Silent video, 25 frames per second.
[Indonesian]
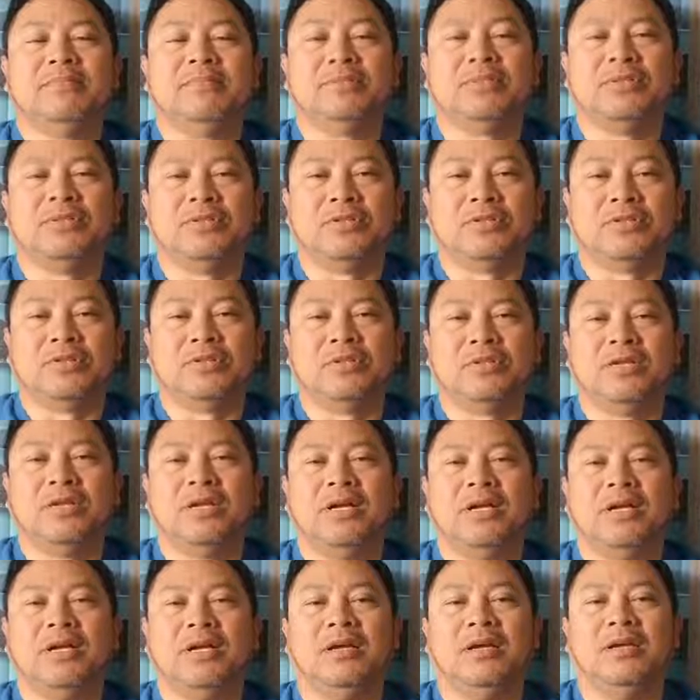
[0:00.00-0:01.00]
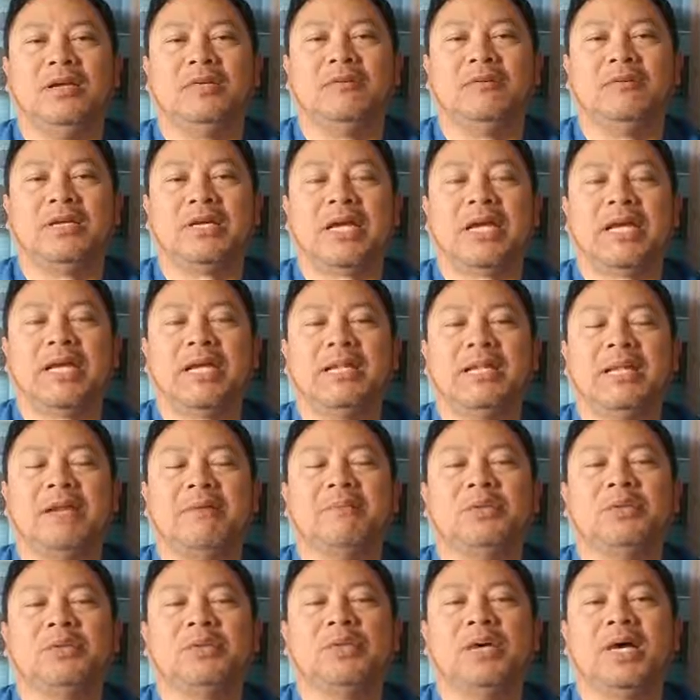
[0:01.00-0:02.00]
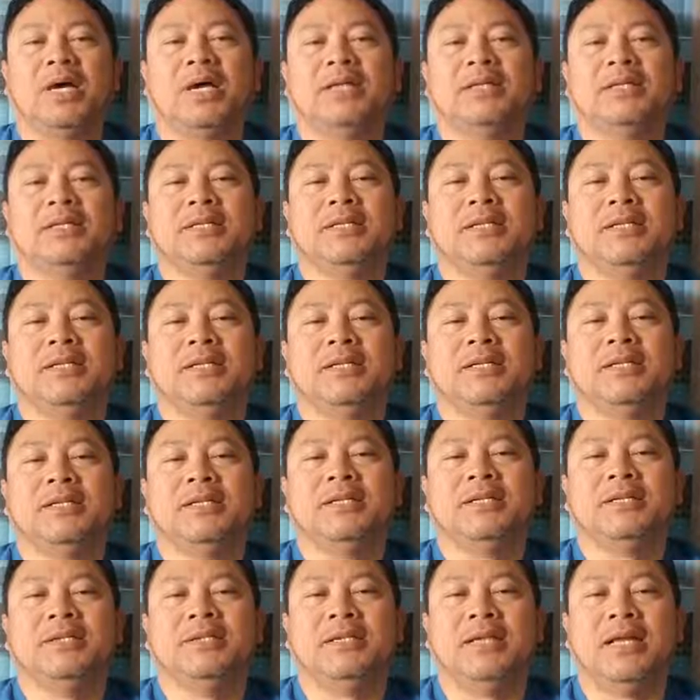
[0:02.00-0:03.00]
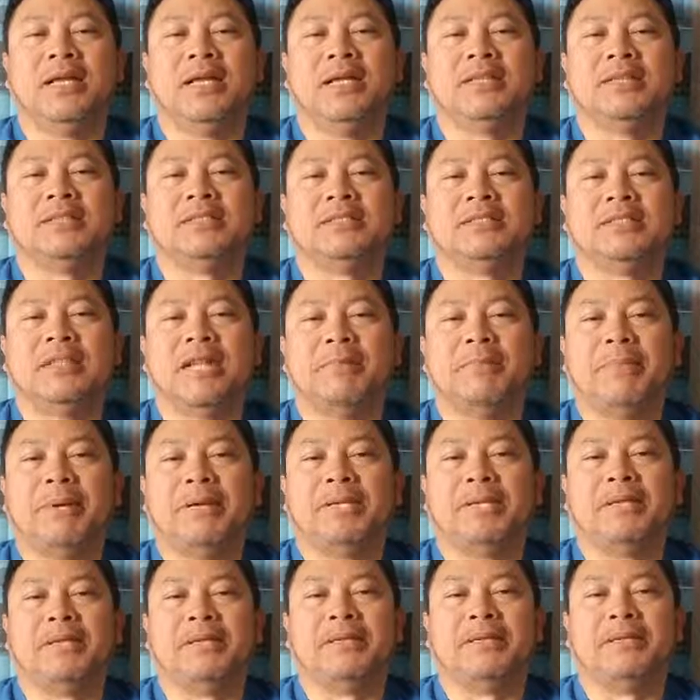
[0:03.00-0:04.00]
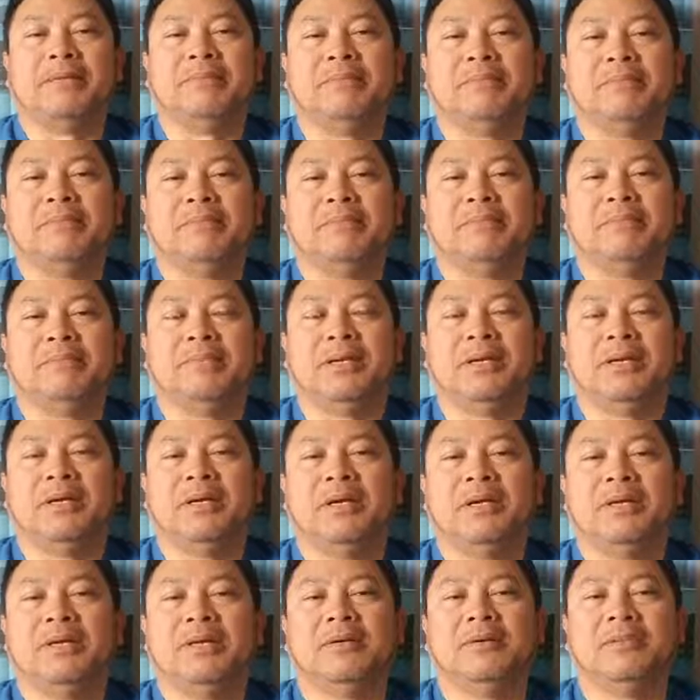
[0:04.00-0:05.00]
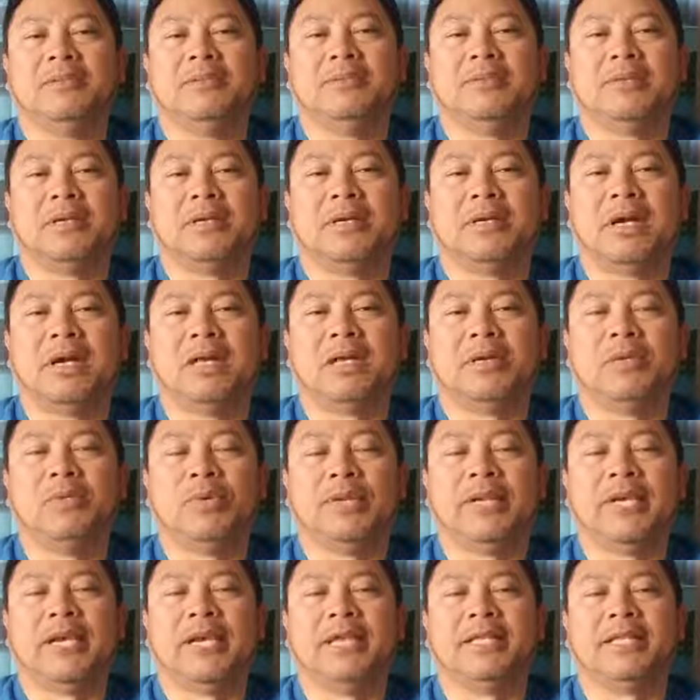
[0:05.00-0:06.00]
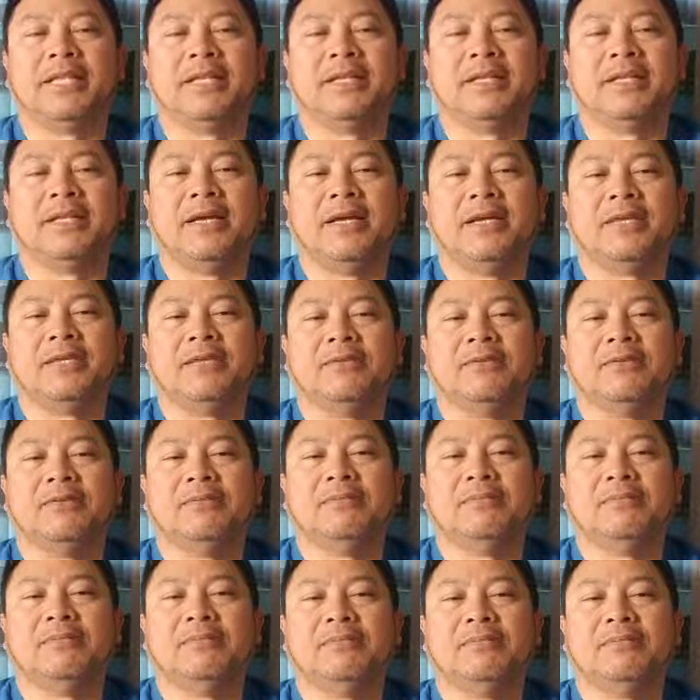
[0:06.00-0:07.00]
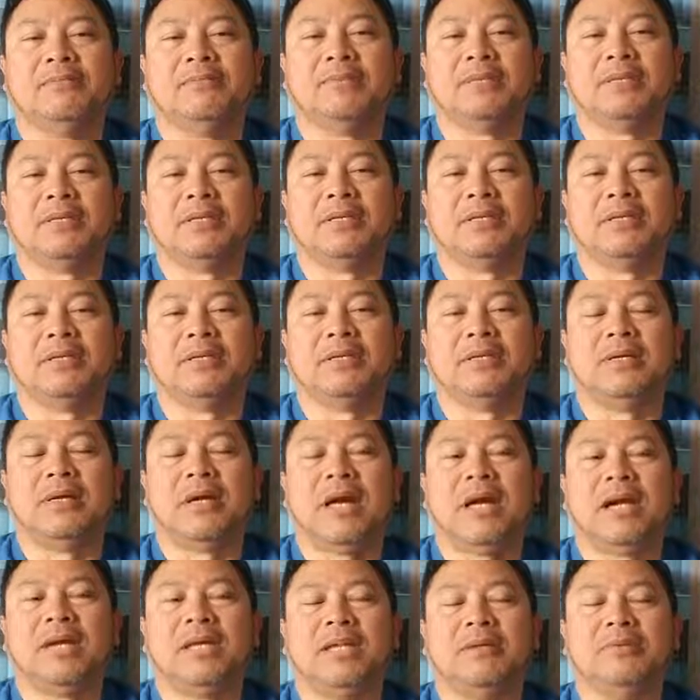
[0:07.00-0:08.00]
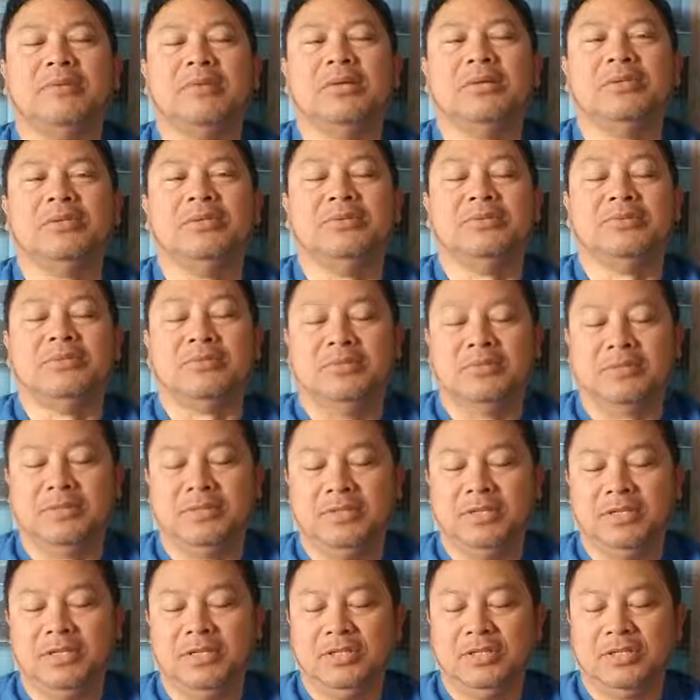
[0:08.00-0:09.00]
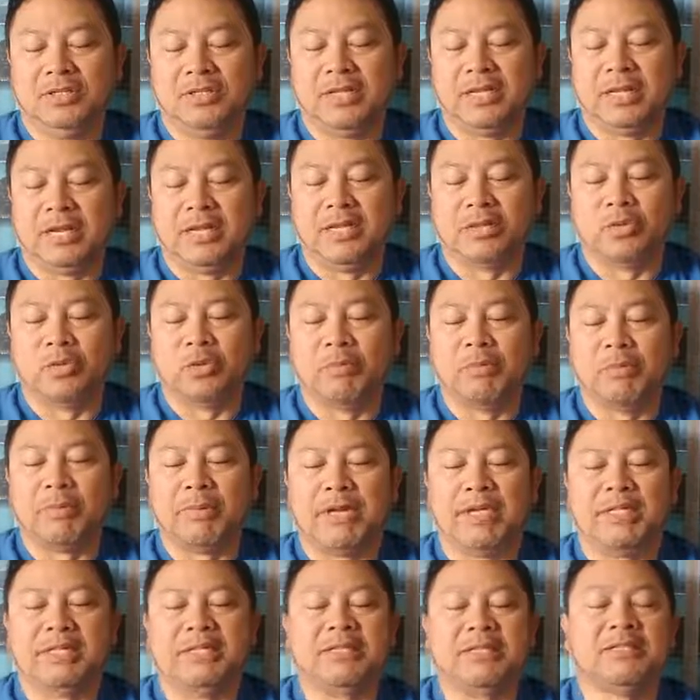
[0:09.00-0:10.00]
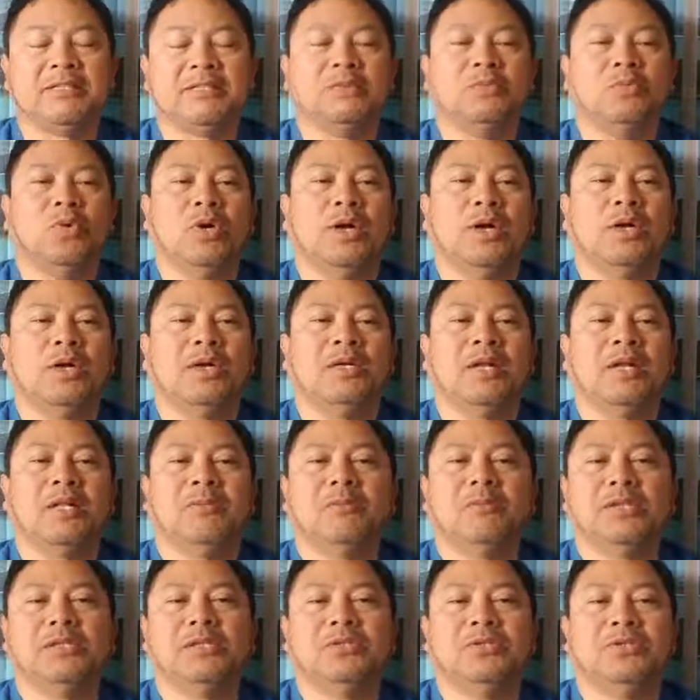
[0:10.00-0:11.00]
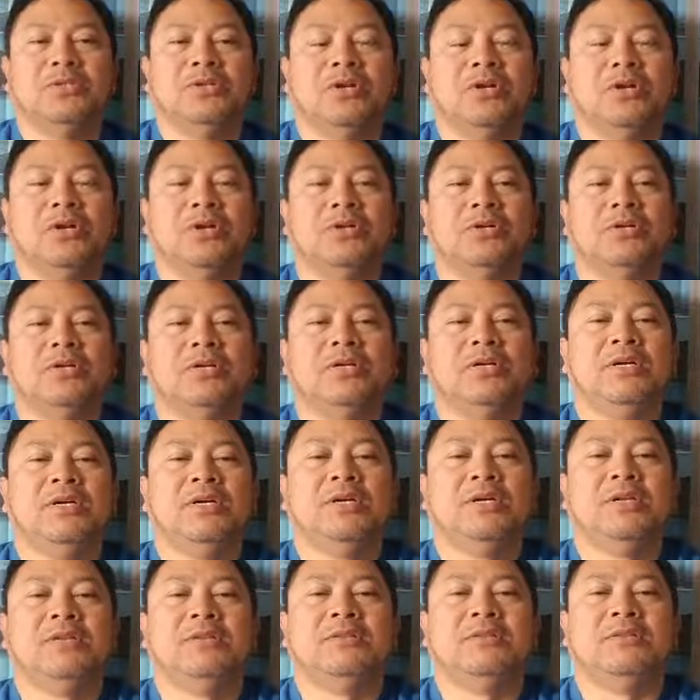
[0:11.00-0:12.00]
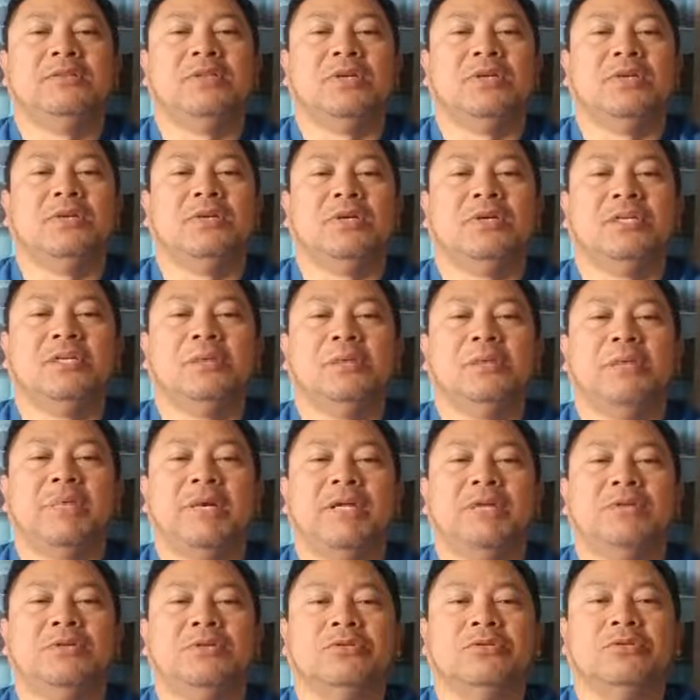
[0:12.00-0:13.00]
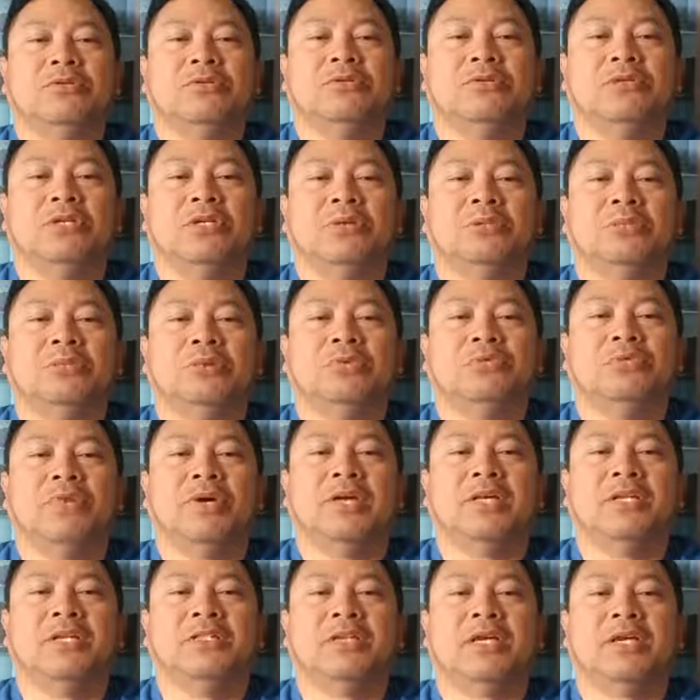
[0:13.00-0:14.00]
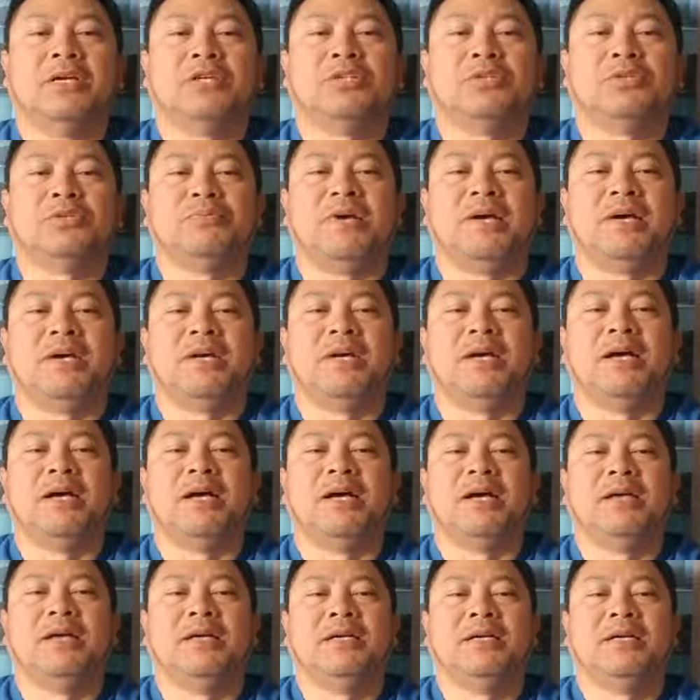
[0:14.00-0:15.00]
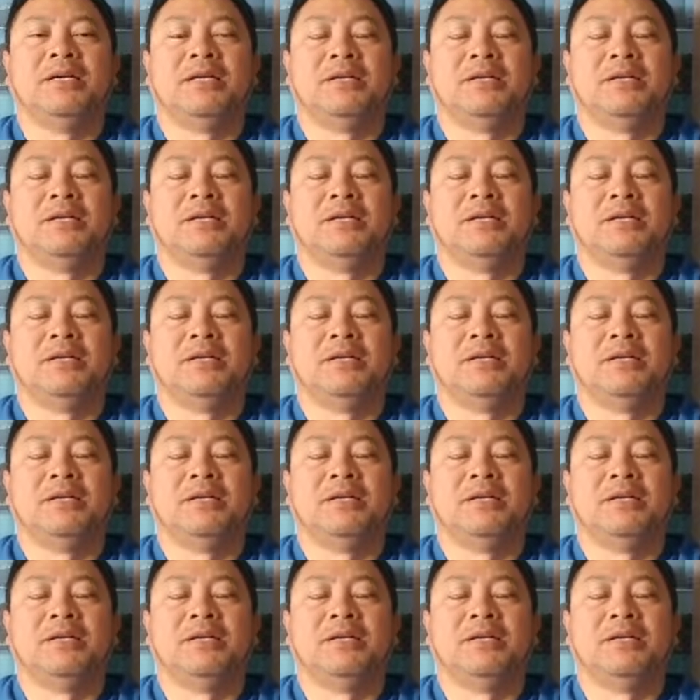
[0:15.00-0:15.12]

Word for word: terus uh, berkarya dalam Tuhan, dan selamat uh, berhari weekend atau berakhir minggu. Kiranya Tuhan memberkati kita semua. God bless you all. Dan juga saya memberkati untuk Ibu Felicia Supangga.